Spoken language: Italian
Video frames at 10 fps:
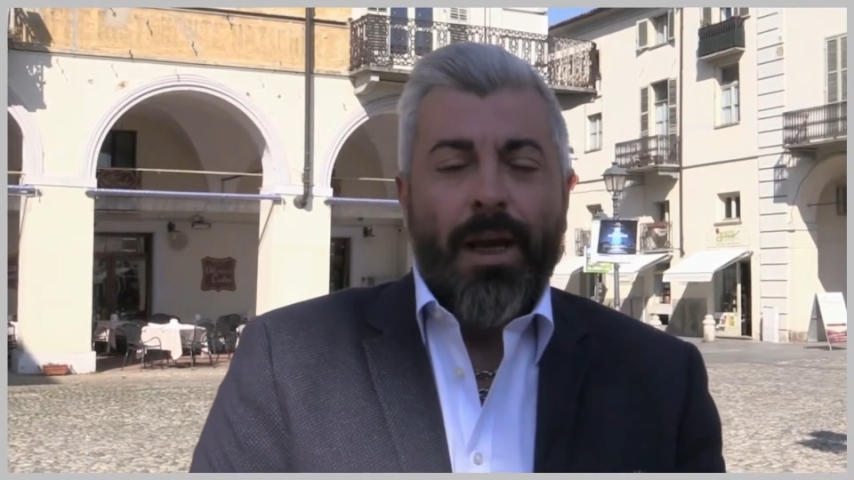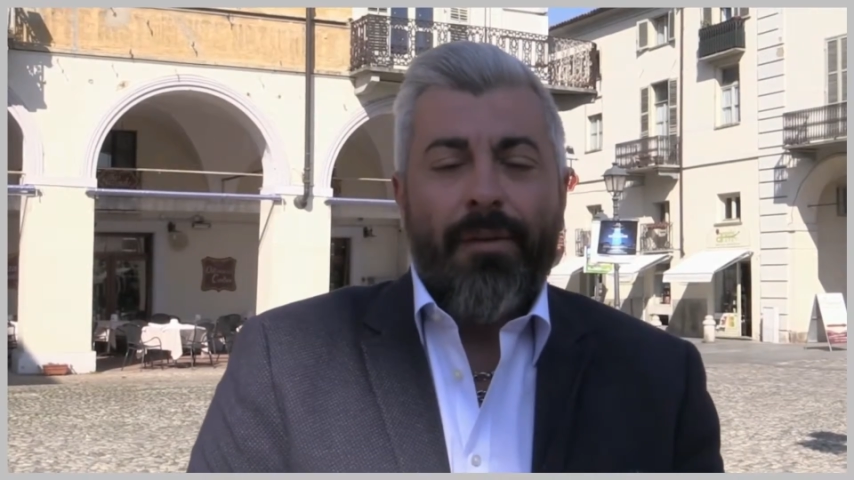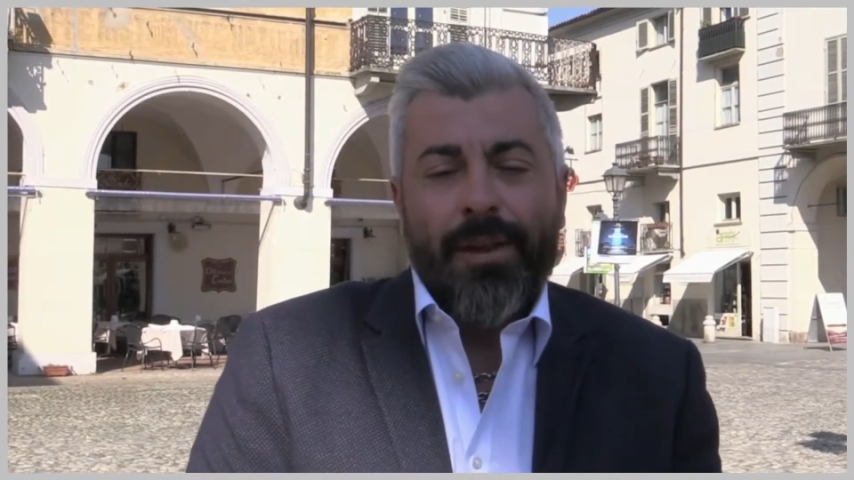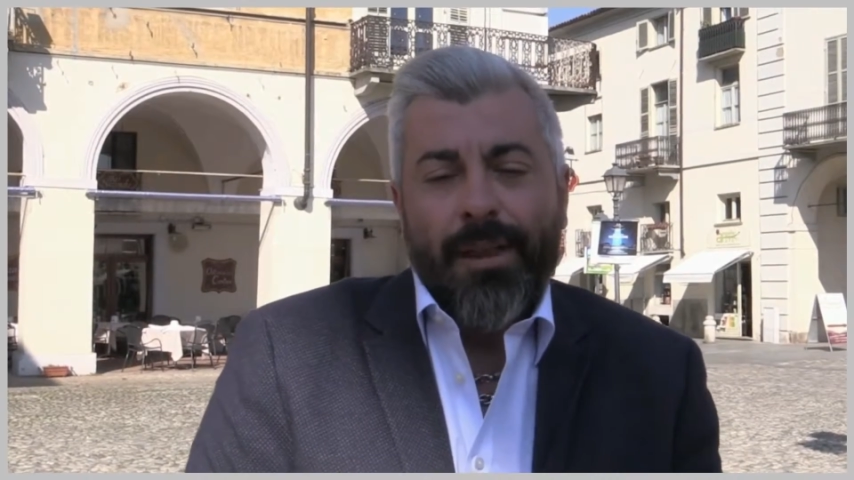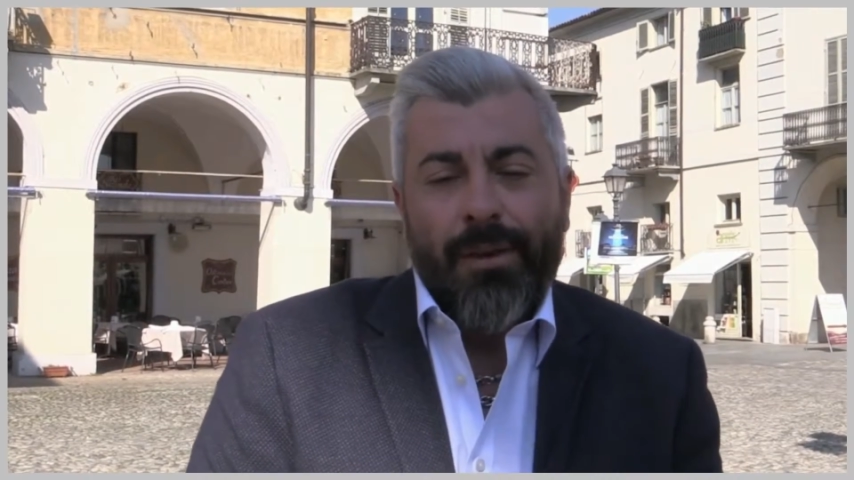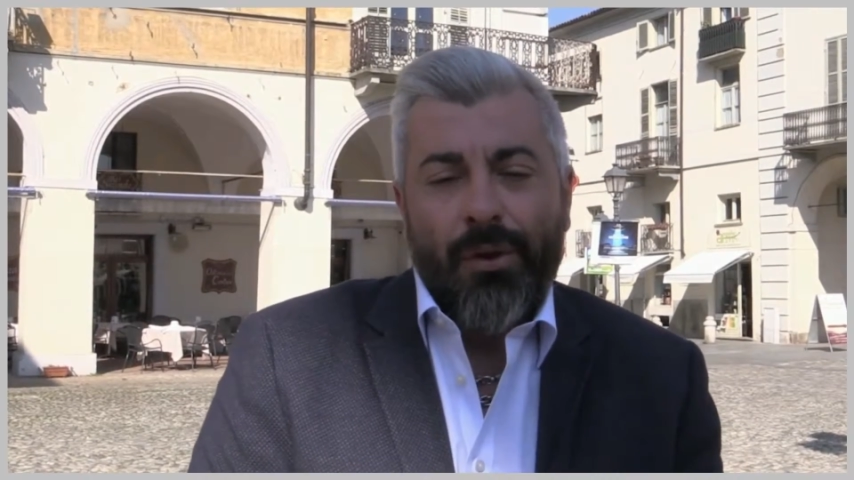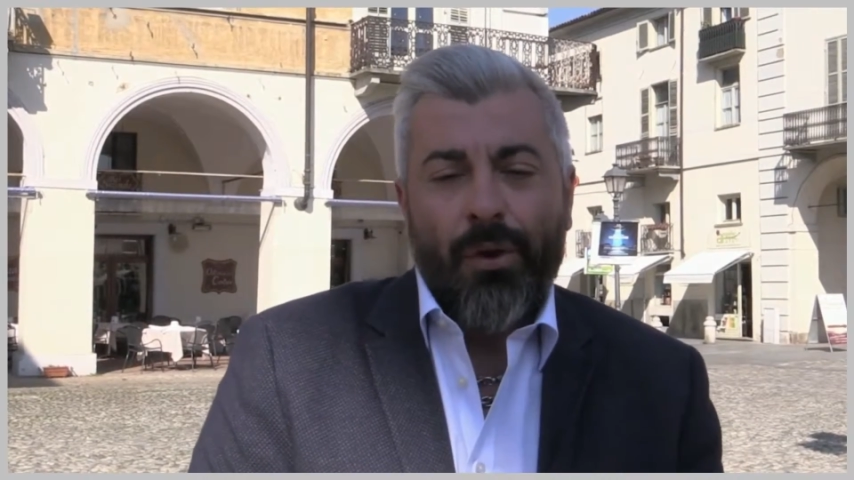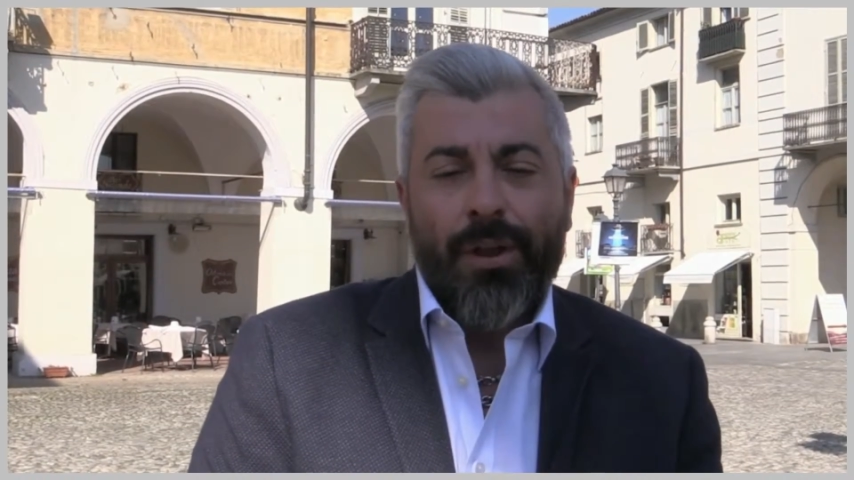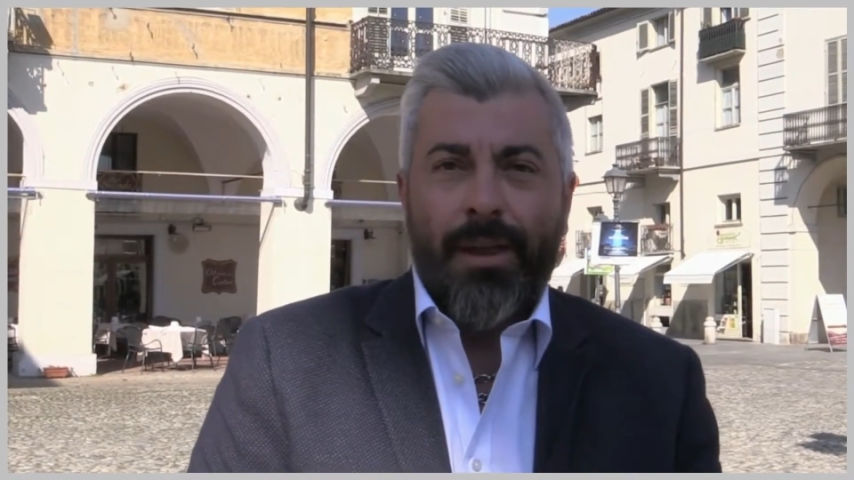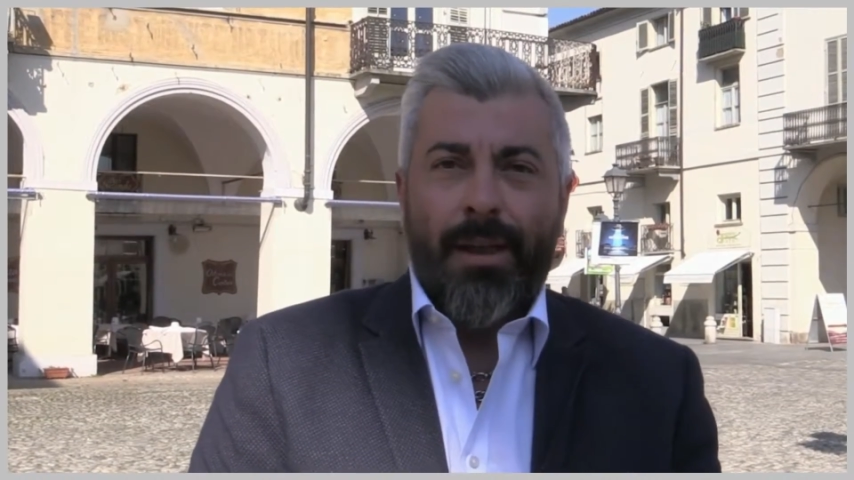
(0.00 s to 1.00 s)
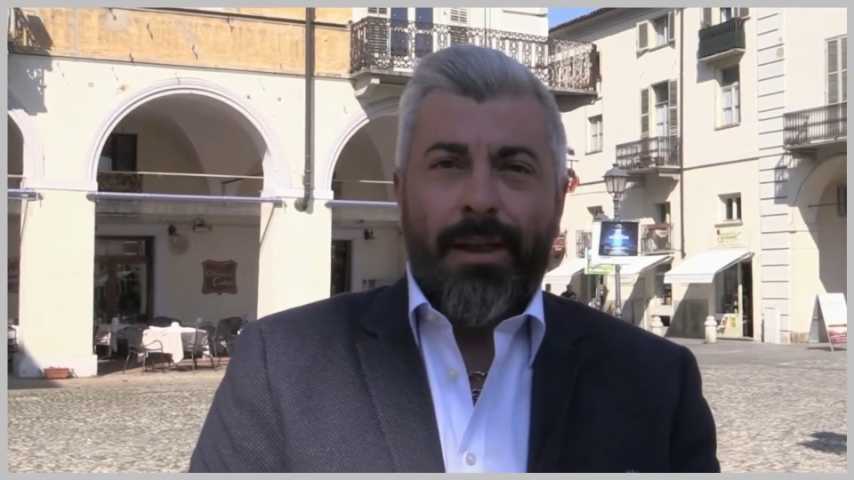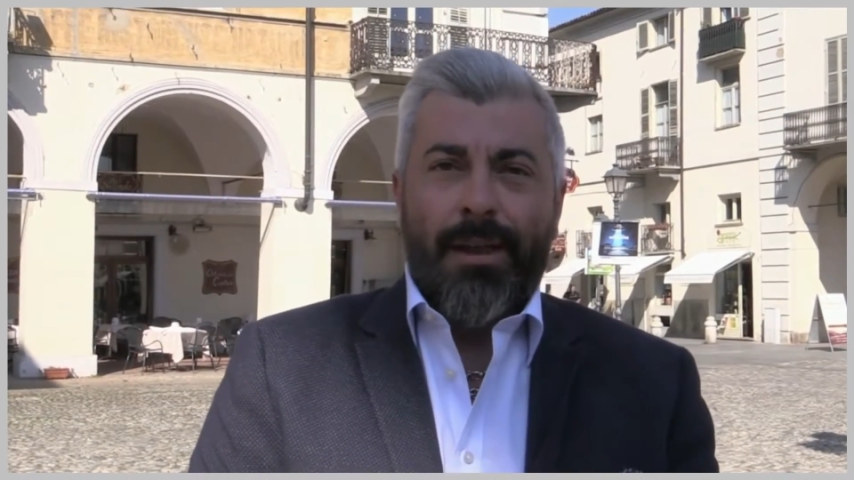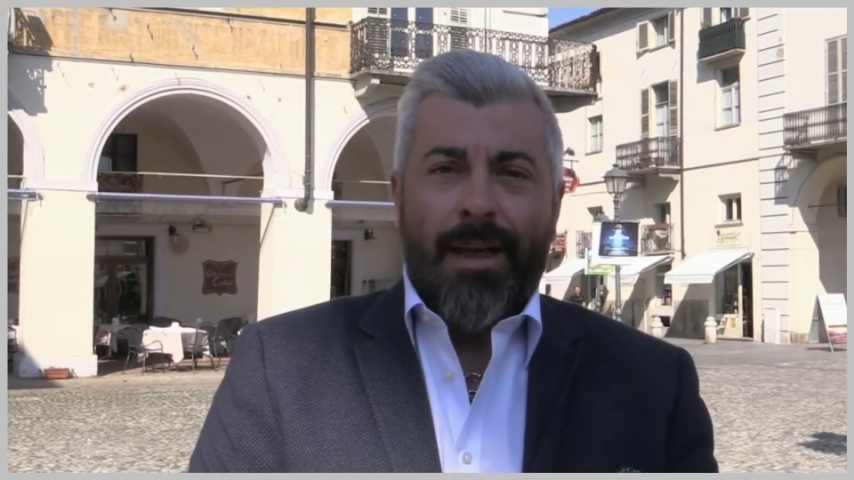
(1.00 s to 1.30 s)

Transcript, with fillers: e vendendo i,